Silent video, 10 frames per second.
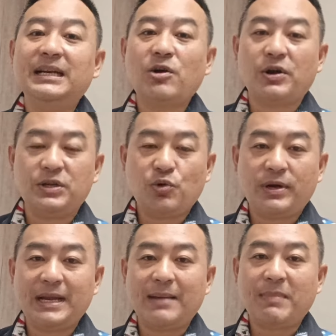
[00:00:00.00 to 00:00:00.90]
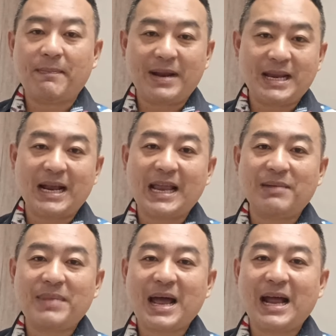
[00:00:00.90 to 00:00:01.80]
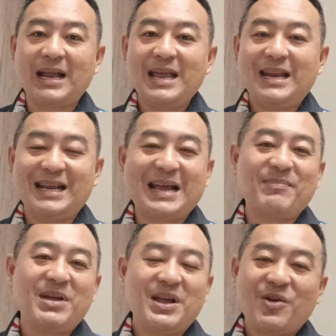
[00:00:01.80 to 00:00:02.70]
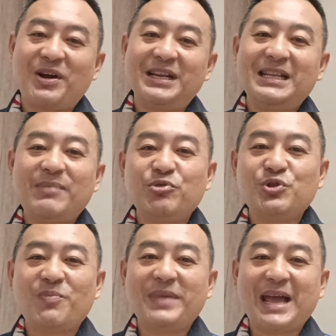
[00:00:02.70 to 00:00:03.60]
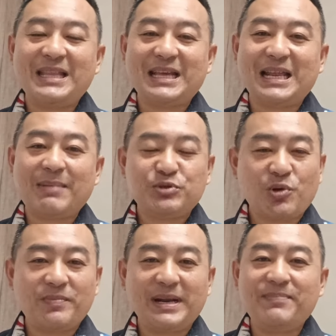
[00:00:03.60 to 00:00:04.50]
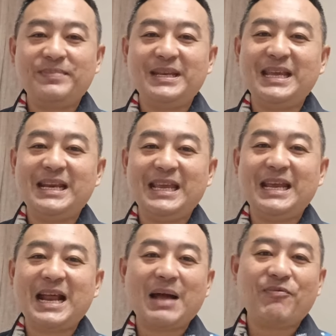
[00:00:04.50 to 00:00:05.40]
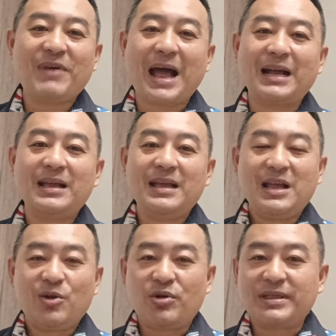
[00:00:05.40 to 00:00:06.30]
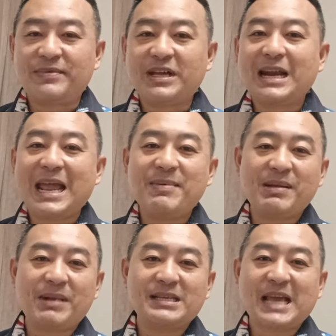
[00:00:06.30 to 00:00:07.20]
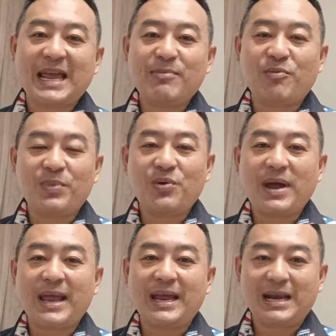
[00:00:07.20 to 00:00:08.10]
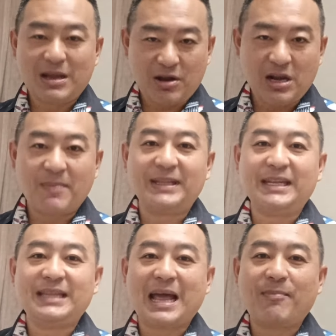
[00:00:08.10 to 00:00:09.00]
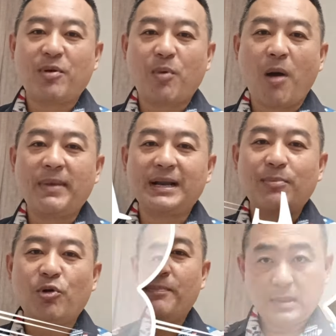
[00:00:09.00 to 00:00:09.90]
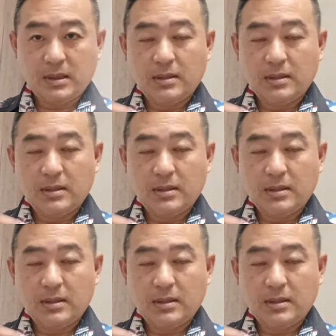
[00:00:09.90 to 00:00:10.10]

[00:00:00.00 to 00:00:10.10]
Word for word: เนินอ่อนโยนเนี่ยมันเป็นยังไงกันบ้างนะครับก่อนที่ท่านผู้ชมนะฮะจะรับชมคลิปดี ๆนี้นะครับ ฝากกด subscribe เป็นกำลังใจให้ผมด้วย แล้วก็เราไปติดตามพร้อมๆกันครับผม